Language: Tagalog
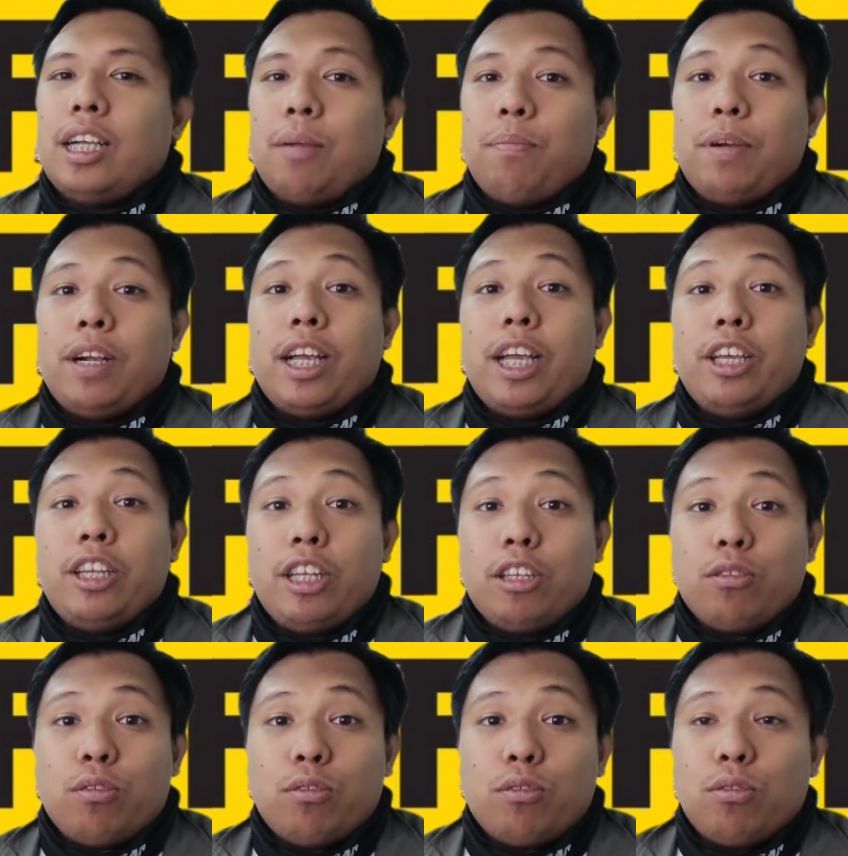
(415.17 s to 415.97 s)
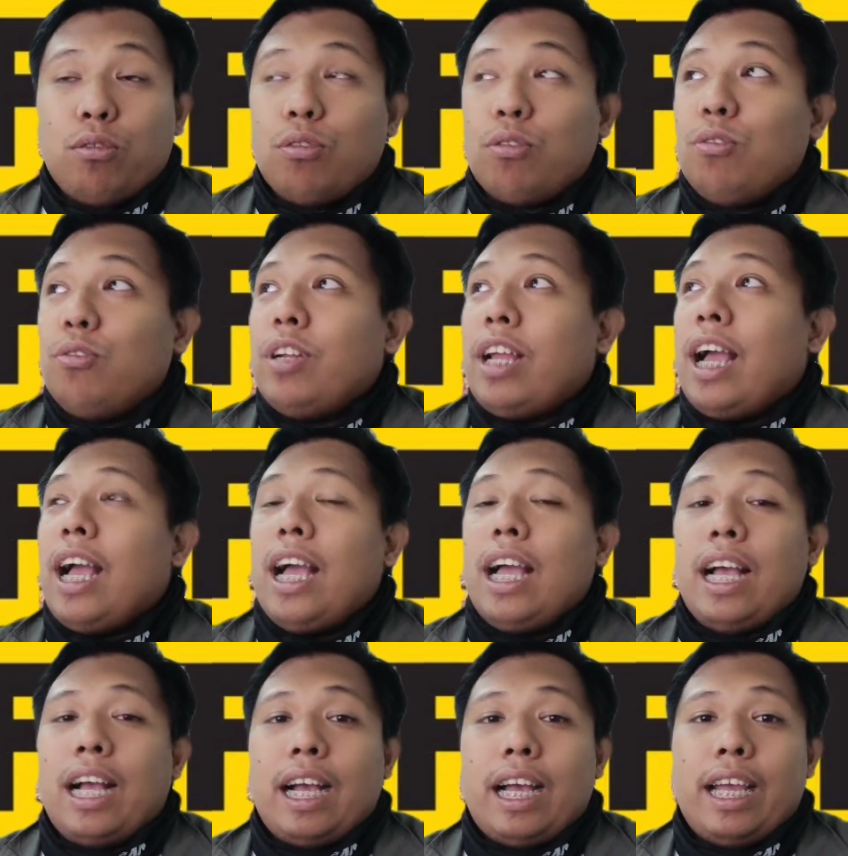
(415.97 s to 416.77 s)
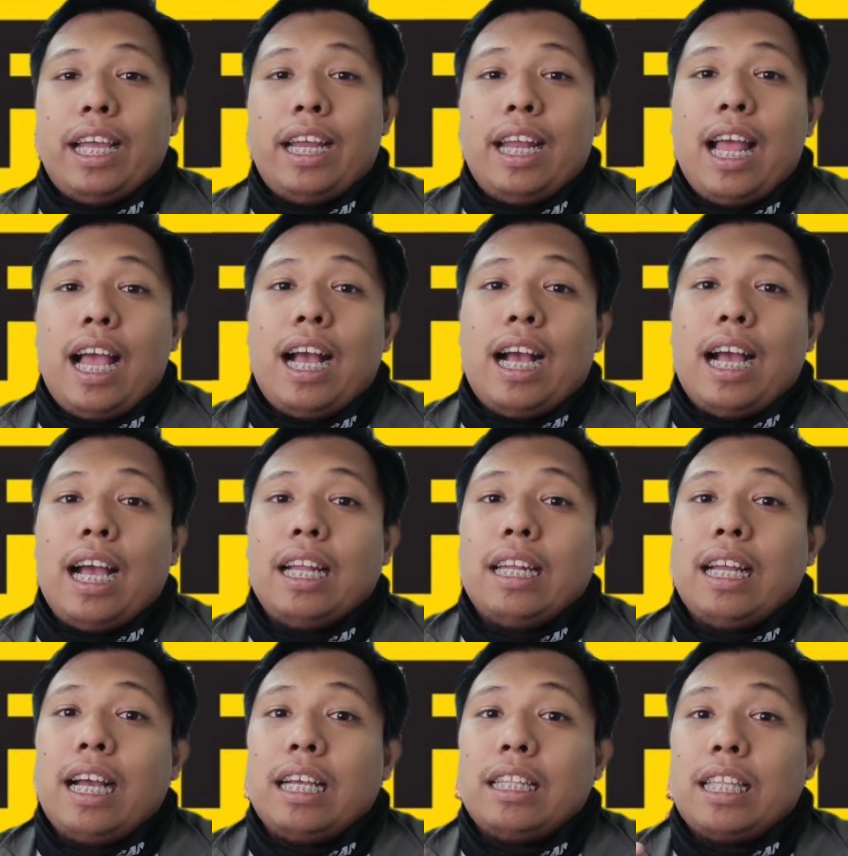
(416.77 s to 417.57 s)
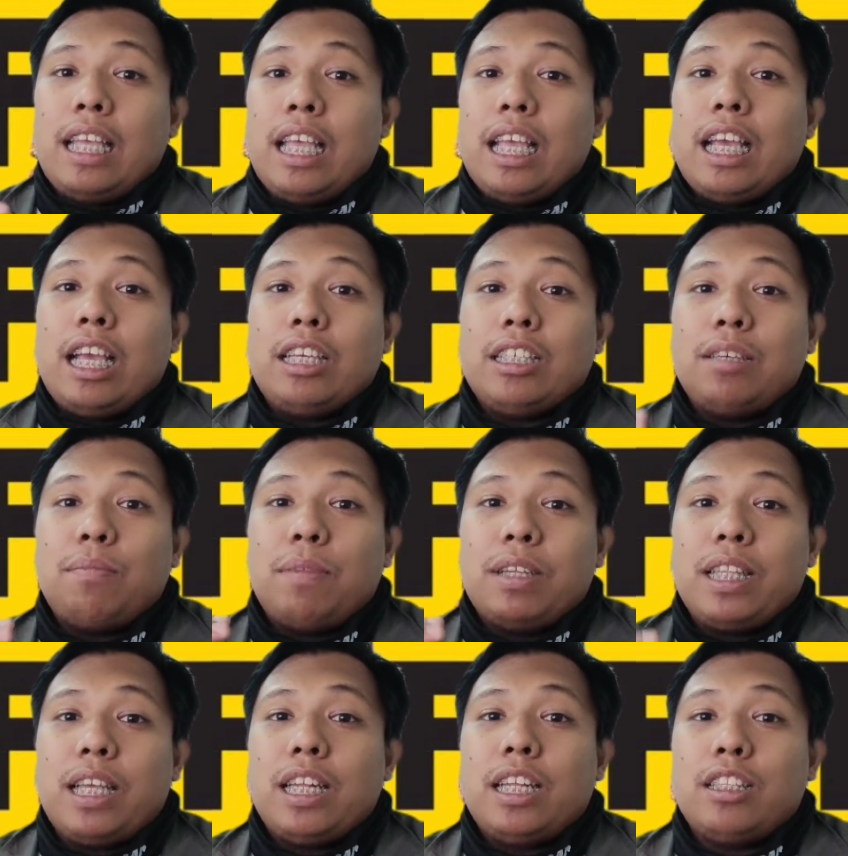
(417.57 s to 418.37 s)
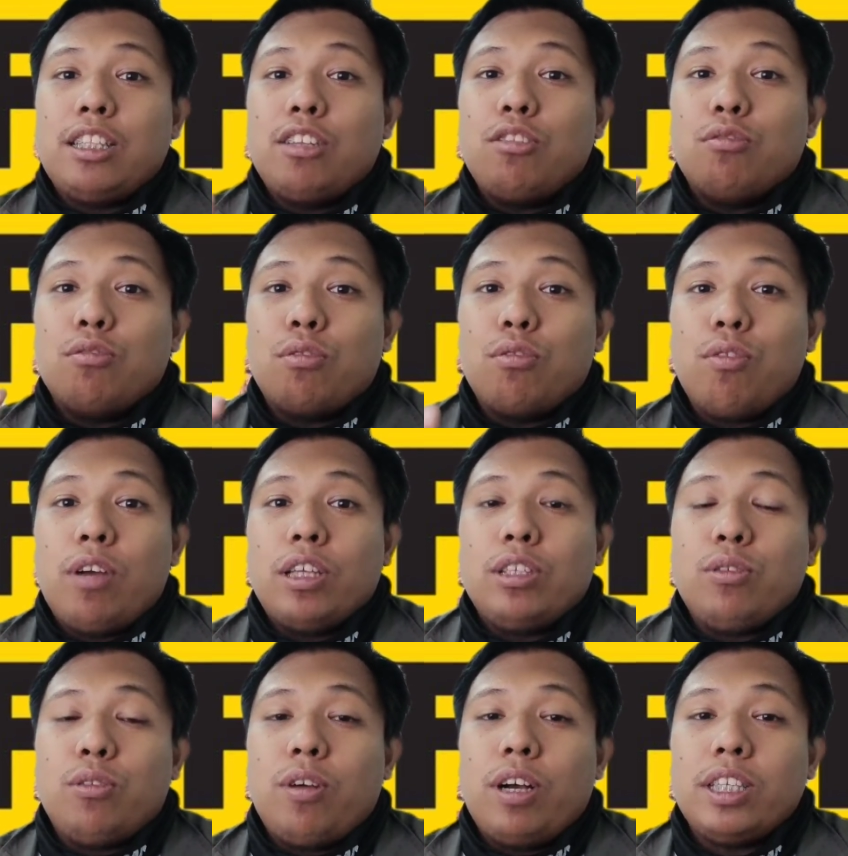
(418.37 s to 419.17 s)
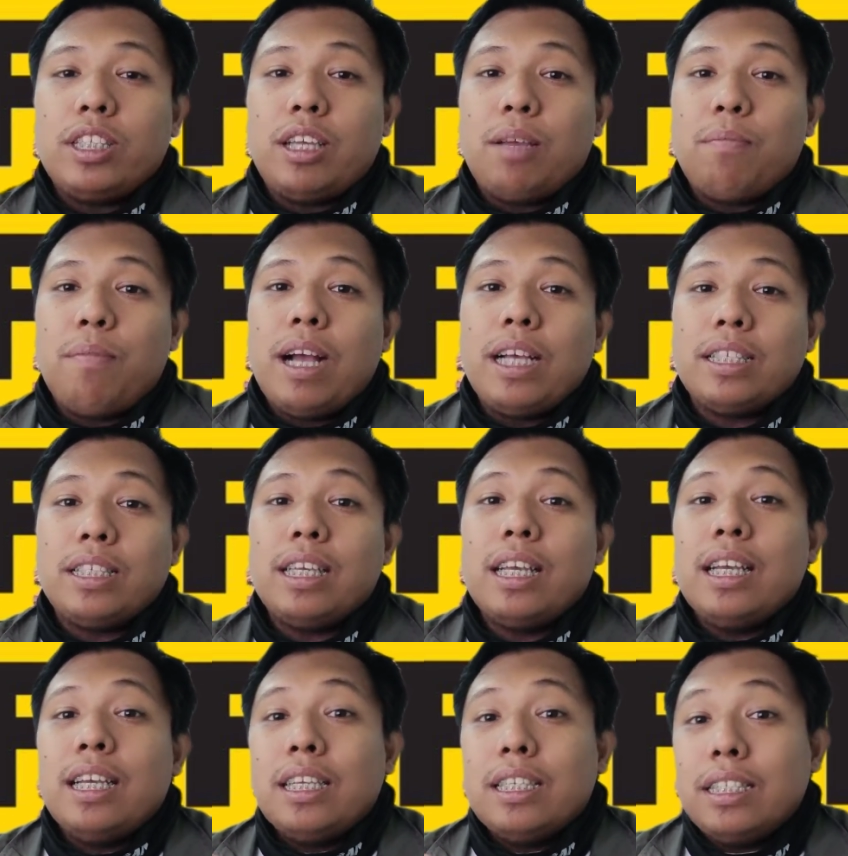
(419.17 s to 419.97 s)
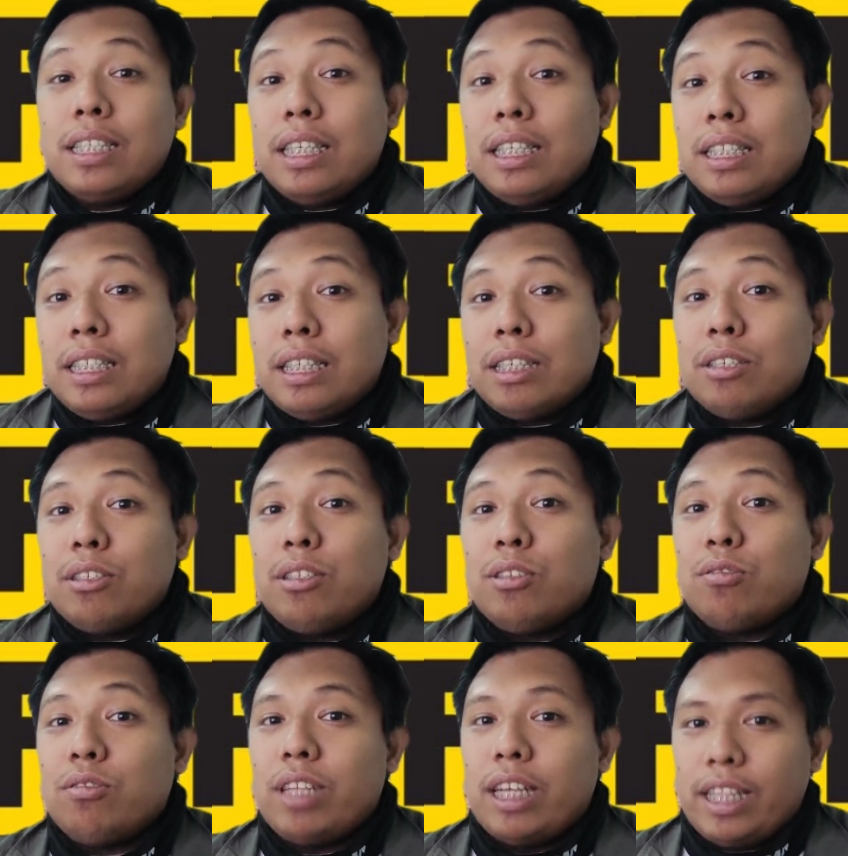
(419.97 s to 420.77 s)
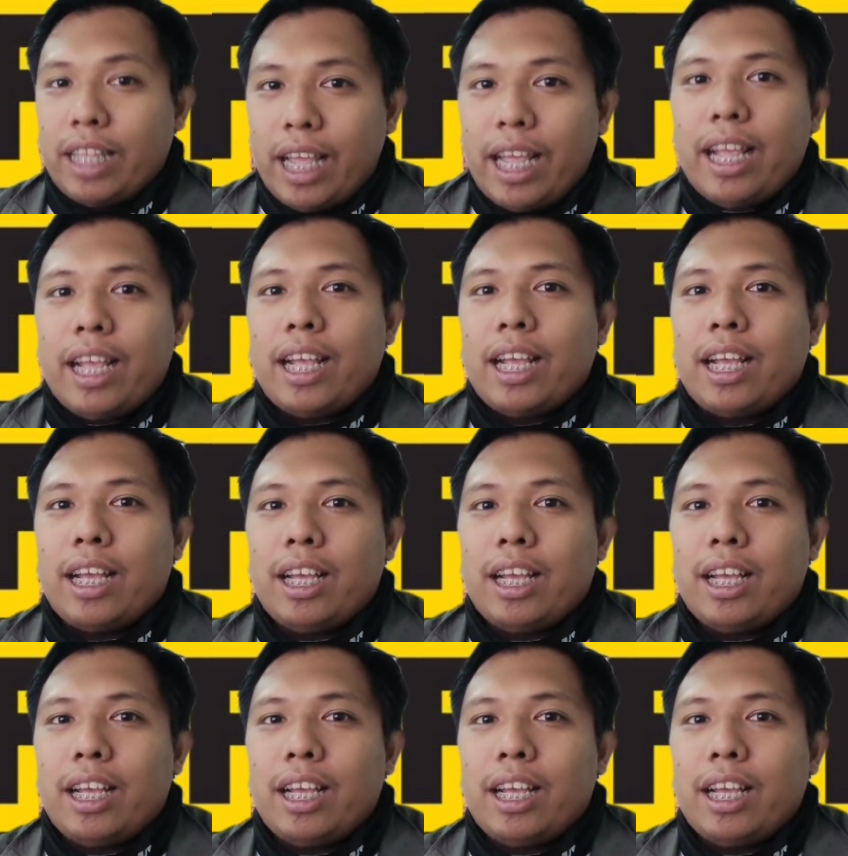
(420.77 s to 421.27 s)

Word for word: Kapag kayo nagtuturo na, kailangan nakatingin kayo sa mata ng tinuturuan nyo kasi mas sincere yung dating.